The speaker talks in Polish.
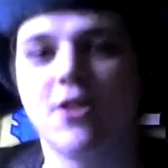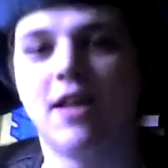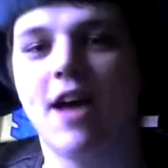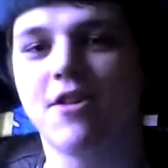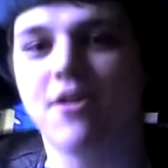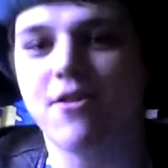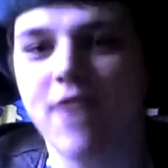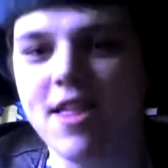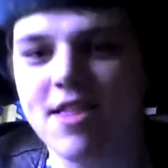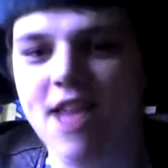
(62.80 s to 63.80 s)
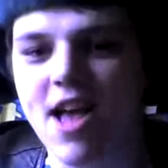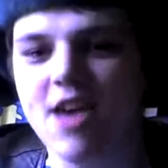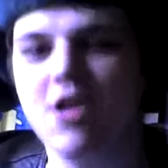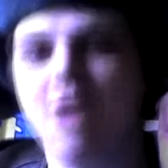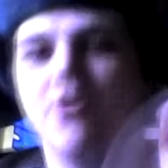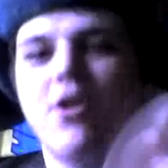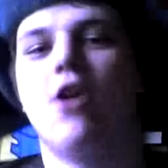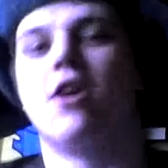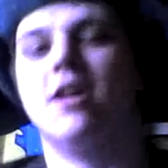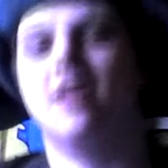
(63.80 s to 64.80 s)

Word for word: na święta i nowy rok.